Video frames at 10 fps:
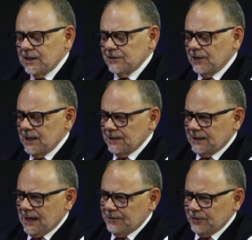a gente fala em
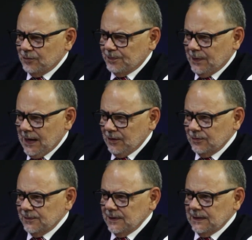tráfego pago,
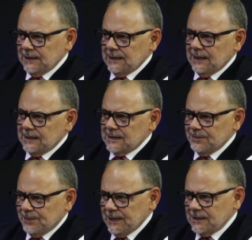e as
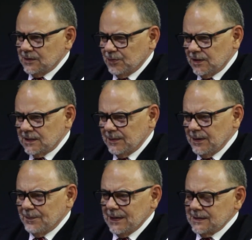empresas, por exemplo, a
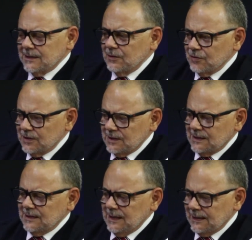empresa que não
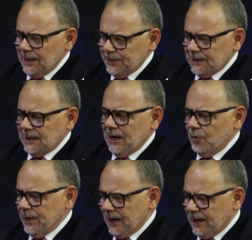se adaptar ao
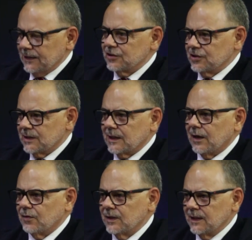mercado
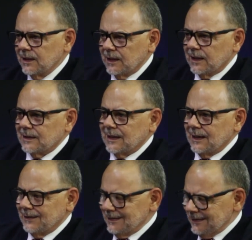digital, ela
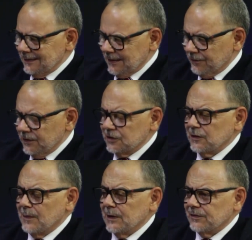está
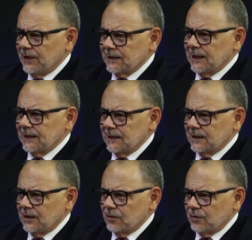definitivamente fadada
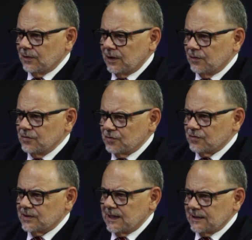ao, ao
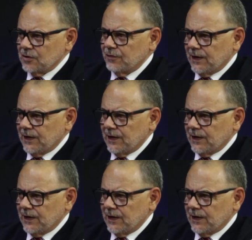insucesso, ao